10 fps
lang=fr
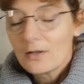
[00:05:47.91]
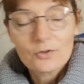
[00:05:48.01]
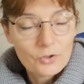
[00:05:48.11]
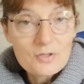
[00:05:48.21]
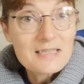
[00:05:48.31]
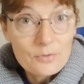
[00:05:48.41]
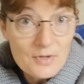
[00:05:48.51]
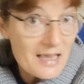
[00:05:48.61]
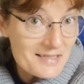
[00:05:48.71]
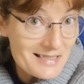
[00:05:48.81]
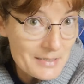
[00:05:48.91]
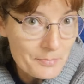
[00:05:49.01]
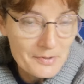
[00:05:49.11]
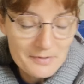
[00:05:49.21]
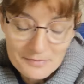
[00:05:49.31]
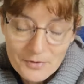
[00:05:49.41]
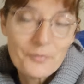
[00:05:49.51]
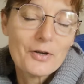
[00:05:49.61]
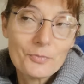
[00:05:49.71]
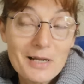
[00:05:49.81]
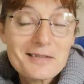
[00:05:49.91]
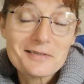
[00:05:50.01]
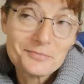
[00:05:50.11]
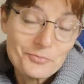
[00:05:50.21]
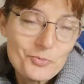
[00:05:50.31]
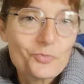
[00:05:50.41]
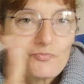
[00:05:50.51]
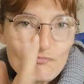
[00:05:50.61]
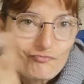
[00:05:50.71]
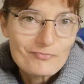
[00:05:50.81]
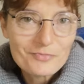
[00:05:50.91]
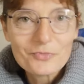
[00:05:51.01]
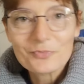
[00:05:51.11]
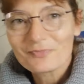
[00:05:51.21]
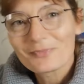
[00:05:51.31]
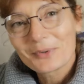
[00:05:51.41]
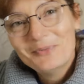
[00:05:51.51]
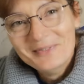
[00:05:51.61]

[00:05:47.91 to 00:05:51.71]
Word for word: Non, non, c'est un slip. Enfin, malsain. Euh,